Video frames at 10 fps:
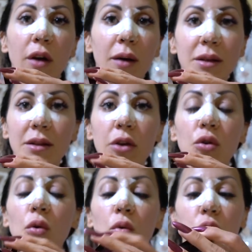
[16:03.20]
veramente
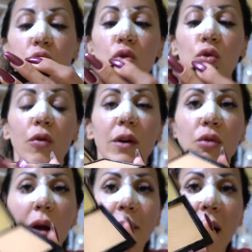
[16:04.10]
io con questo ho
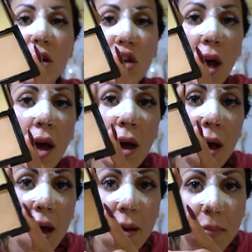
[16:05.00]
trovato la pace
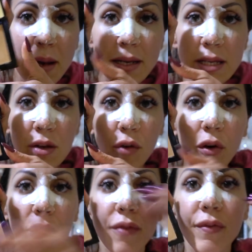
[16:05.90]
è bellissimo, fa
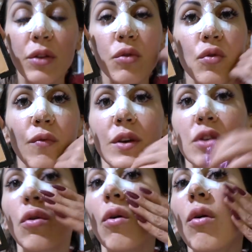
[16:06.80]
un effetto sul
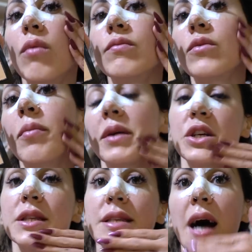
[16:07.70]
viso mm,
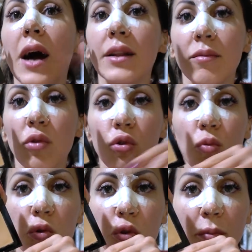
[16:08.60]
opacizzante, molto
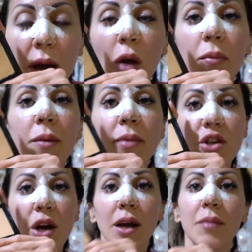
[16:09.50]
molto bello, poi mi
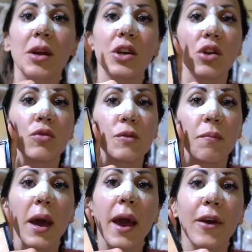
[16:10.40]
piace anche perché c'ha lo
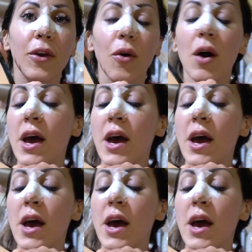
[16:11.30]
specchio